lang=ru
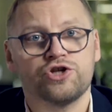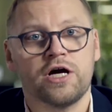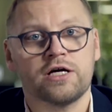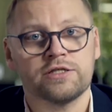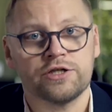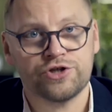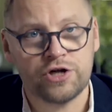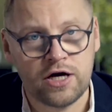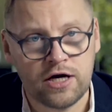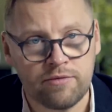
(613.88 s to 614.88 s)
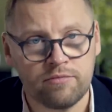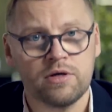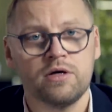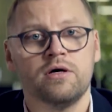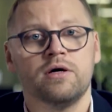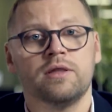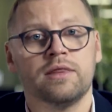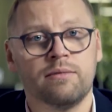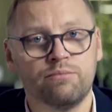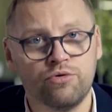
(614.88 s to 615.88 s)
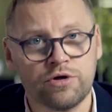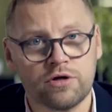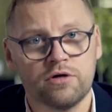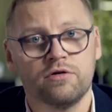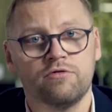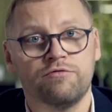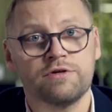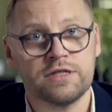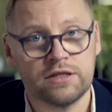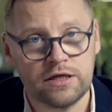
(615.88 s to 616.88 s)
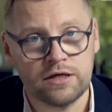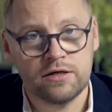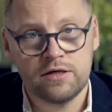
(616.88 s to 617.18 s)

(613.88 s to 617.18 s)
шаг за шагом набор высоты.